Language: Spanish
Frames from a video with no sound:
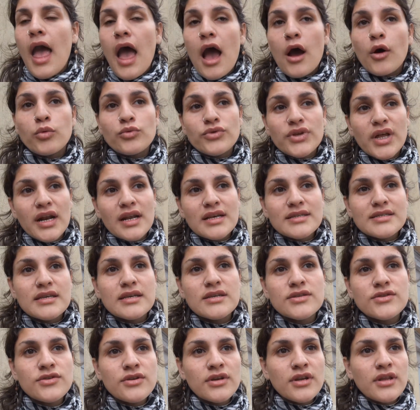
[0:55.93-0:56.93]
juntar las
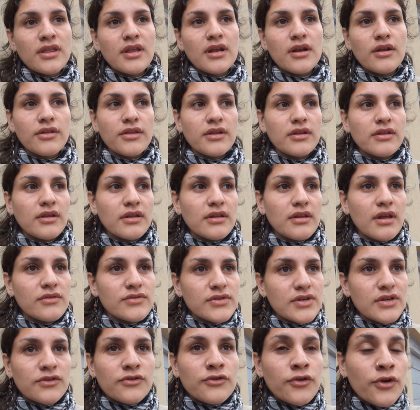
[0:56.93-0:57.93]
adiciones de los distintos
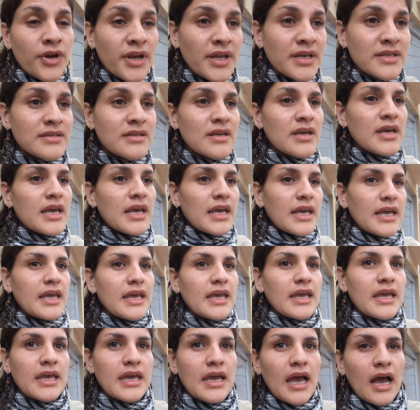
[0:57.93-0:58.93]
sectores
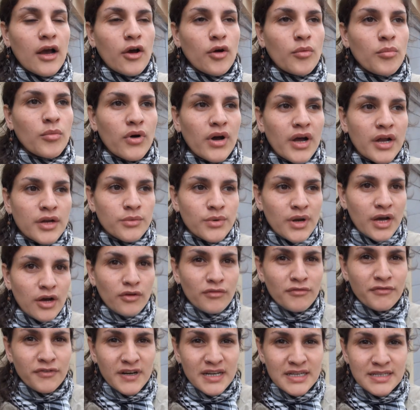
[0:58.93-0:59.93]
y a convocar una
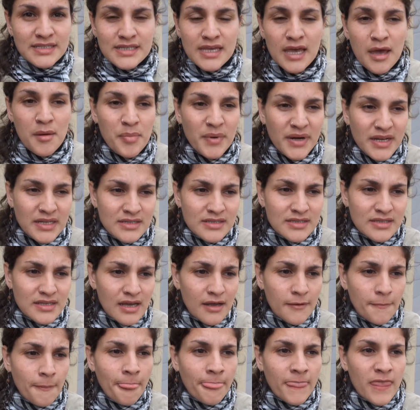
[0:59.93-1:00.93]
conferencia de
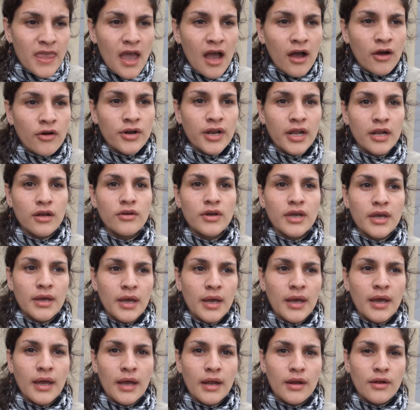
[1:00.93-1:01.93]
prensa y ahora lo
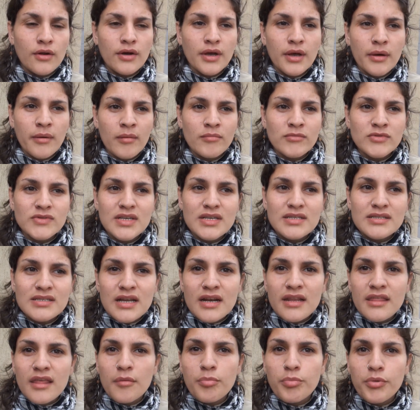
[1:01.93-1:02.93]
que, lo que vamos a
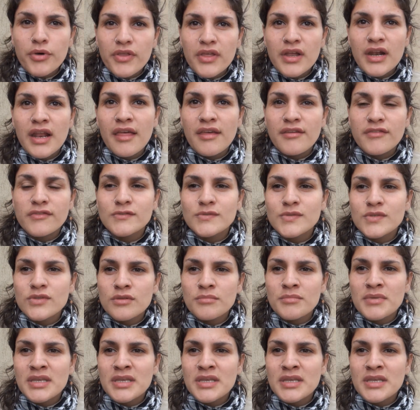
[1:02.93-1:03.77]
hacer después de la difusión